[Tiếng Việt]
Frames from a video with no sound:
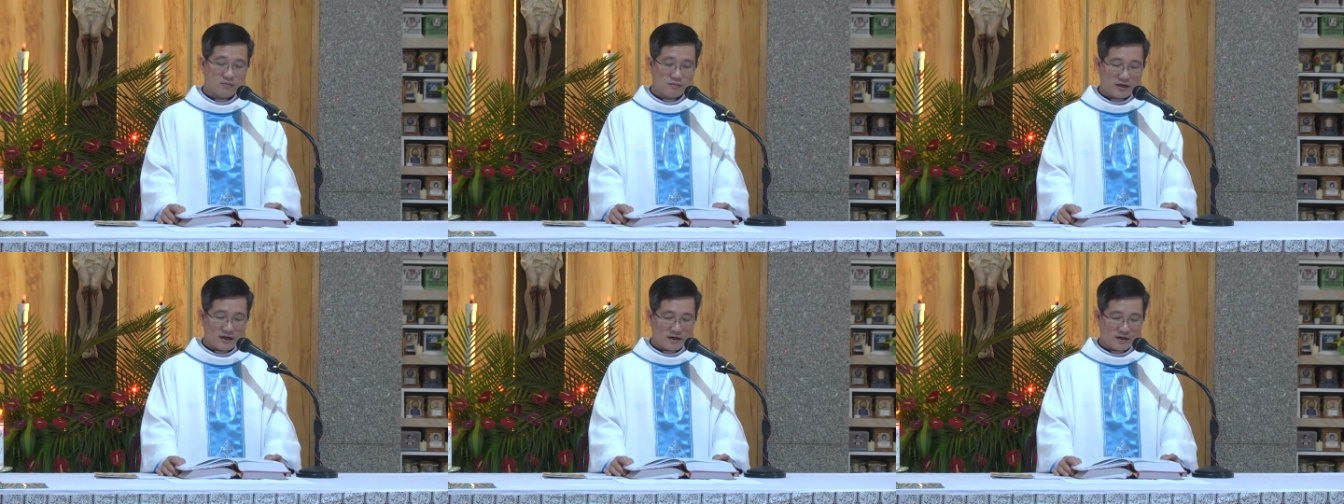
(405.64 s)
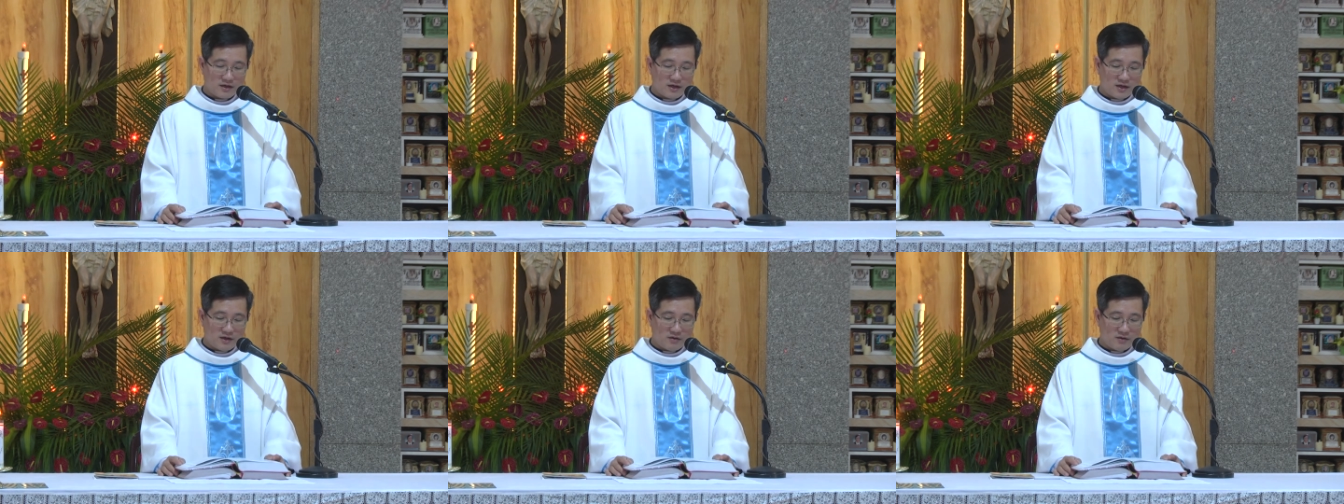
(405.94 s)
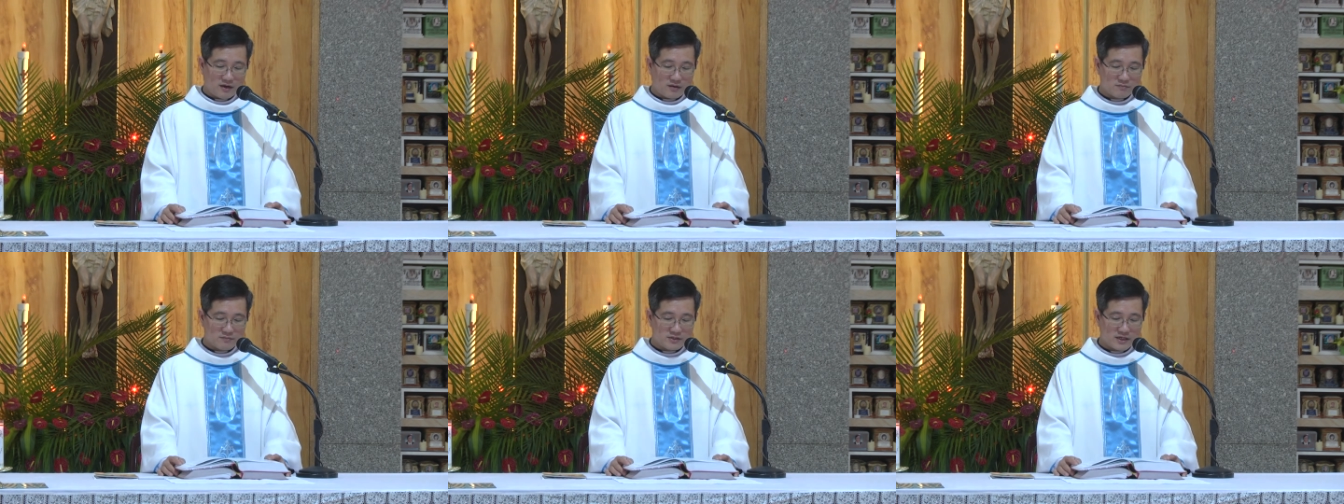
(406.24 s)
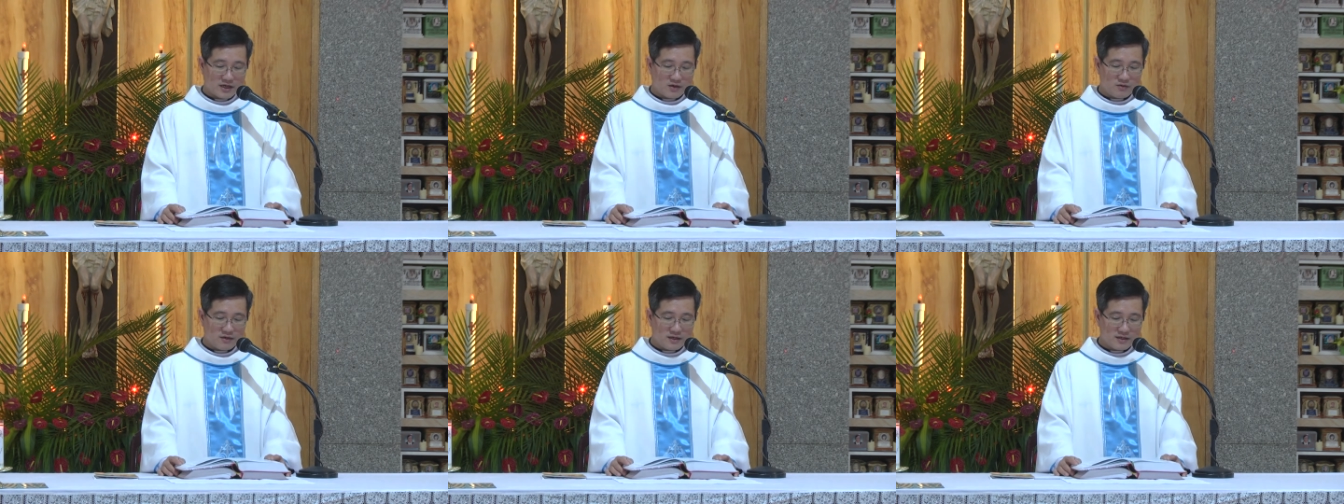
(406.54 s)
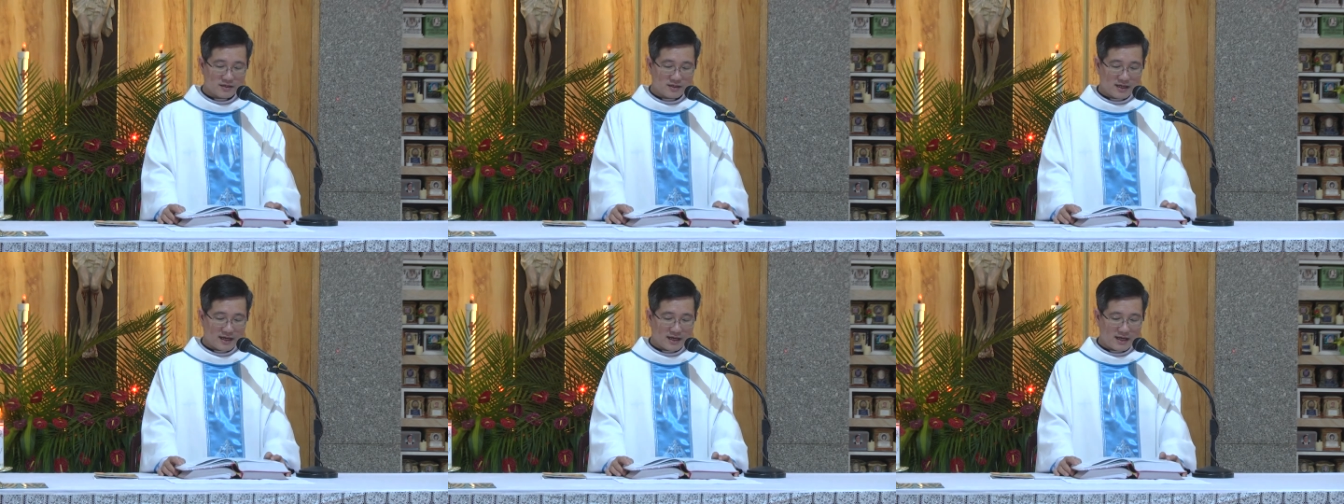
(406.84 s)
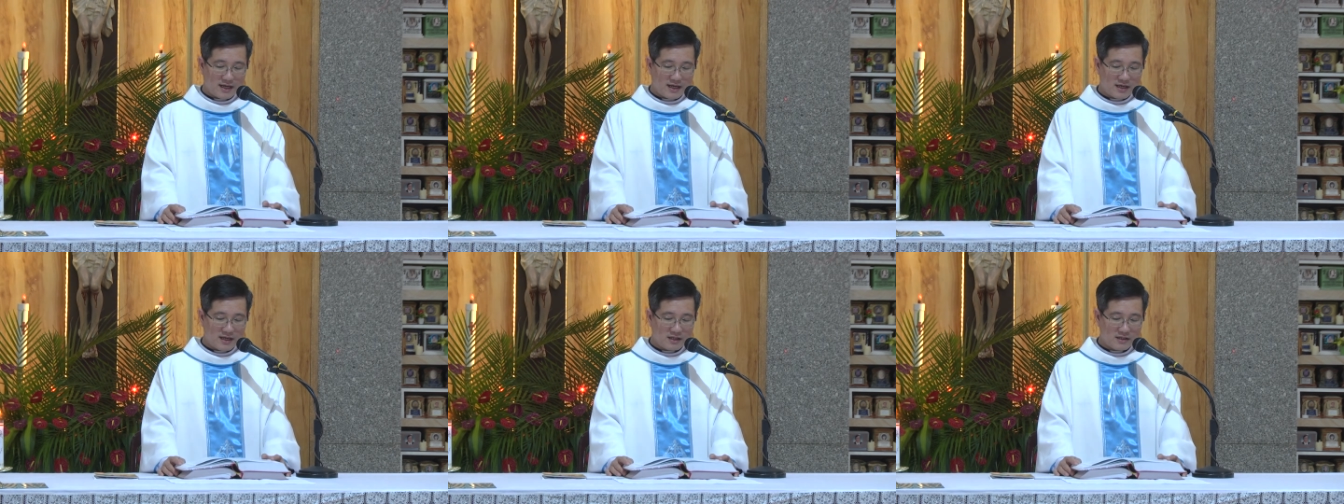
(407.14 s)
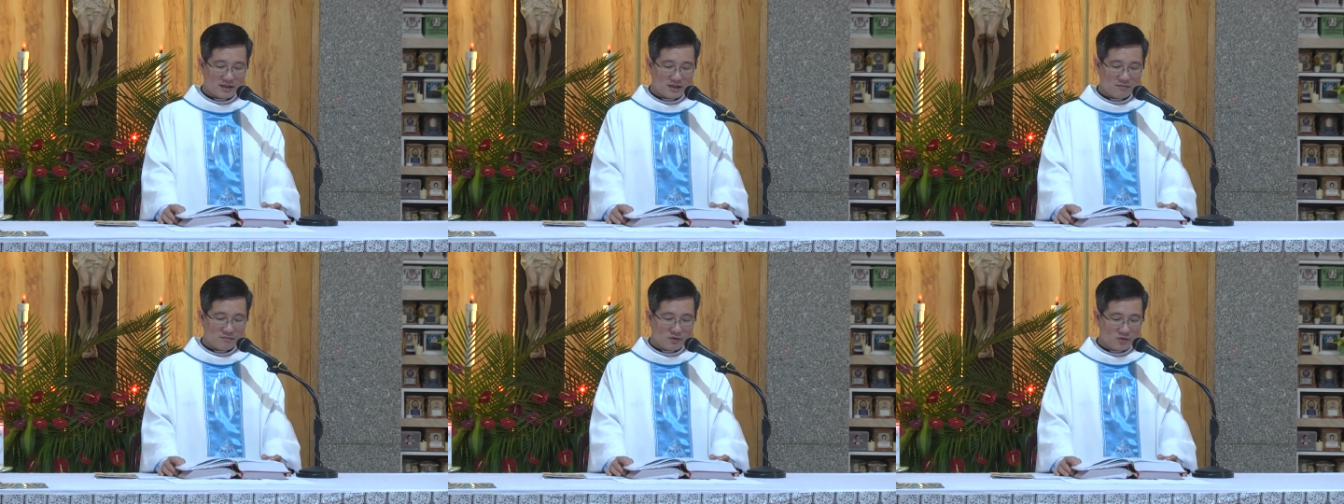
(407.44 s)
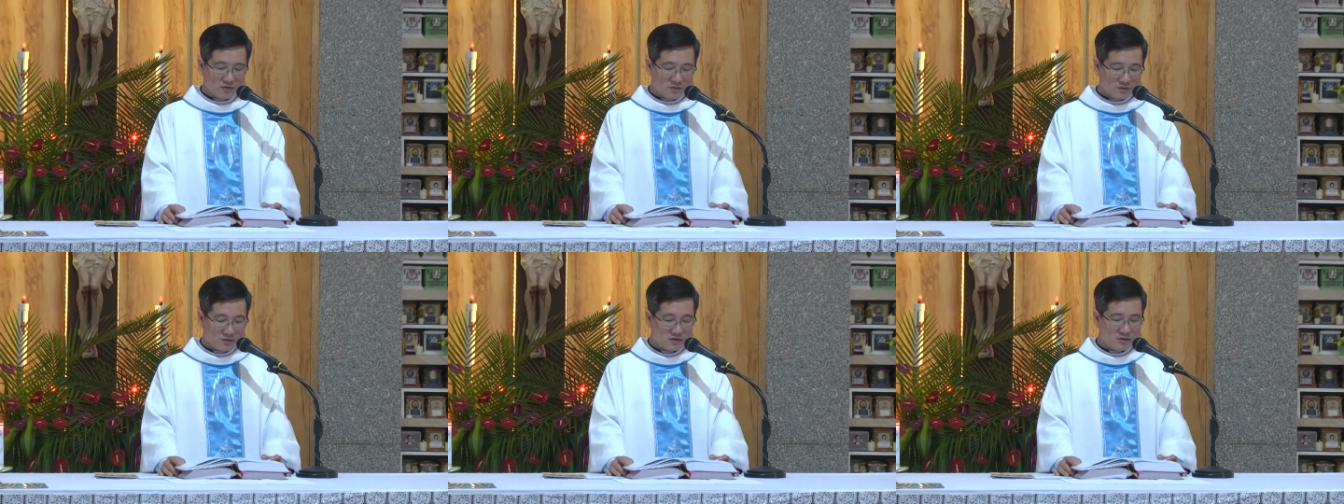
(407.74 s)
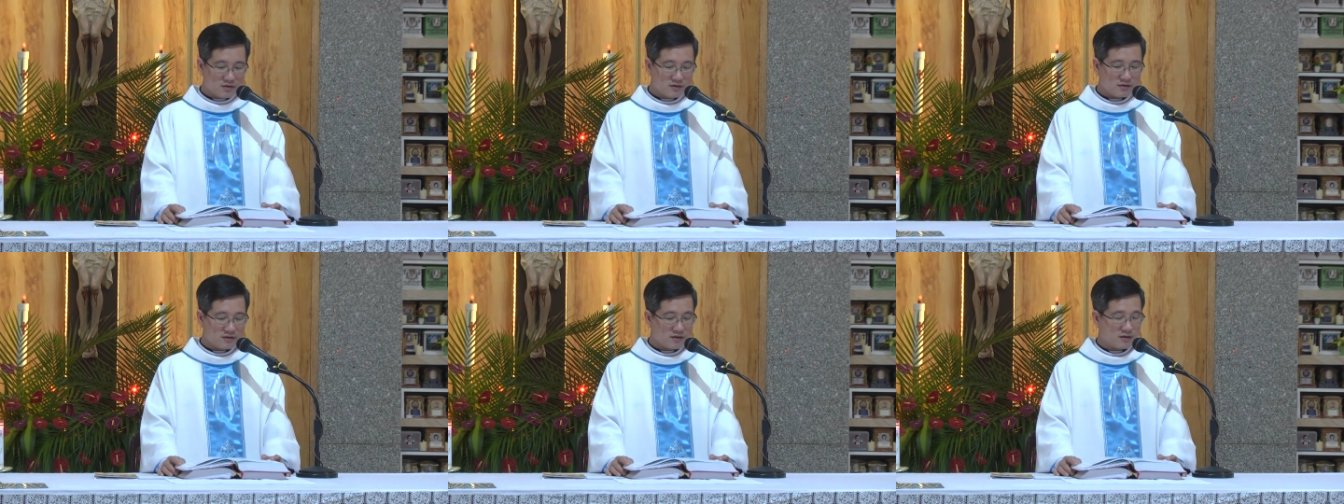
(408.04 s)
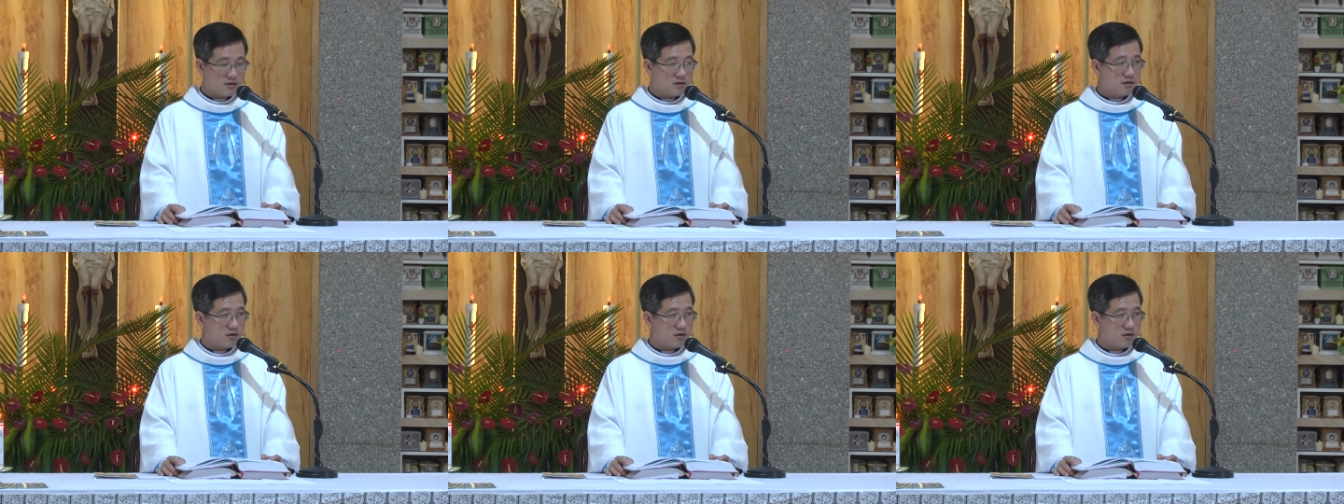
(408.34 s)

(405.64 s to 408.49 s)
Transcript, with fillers: Ông Gia-kêu, ổng trèo lên cây để tìm Chúa.